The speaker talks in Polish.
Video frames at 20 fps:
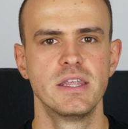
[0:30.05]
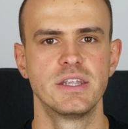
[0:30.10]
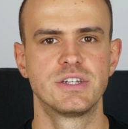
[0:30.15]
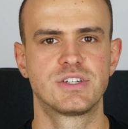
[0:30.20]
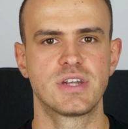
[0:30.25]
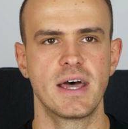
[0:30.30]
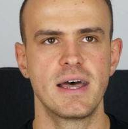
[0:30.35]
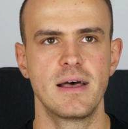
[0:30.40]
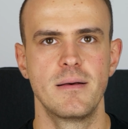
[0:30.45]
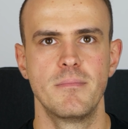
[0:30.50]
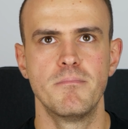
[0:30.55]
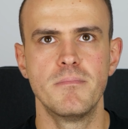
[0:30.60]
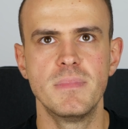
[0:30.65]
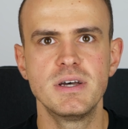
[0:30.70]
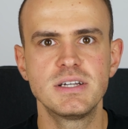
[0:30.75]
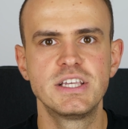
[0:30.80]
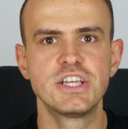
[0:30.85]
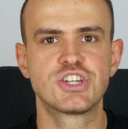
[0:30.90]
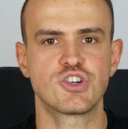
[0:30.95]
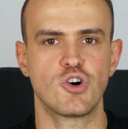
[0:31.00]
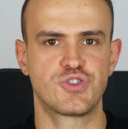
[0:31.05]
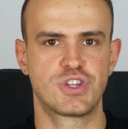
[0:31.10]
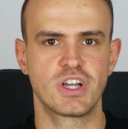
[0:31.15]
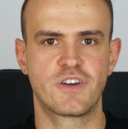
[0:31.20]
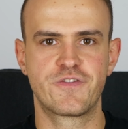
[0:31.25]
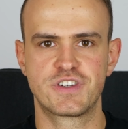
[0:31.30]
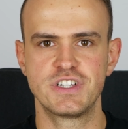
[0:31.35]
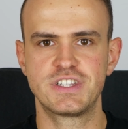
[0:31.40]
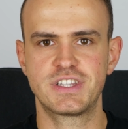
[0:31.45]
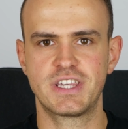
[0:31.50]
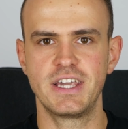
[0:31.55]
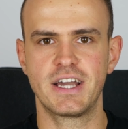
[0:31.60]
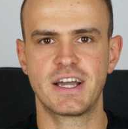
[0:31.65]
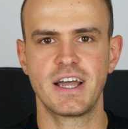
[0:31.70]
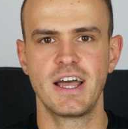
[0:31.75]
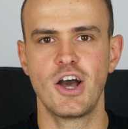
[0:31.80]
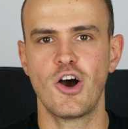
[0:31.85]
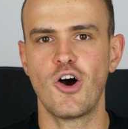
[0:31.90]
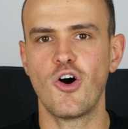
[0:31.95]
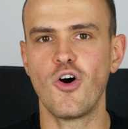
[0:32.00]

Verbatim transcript: że myślisz o tych wszystkich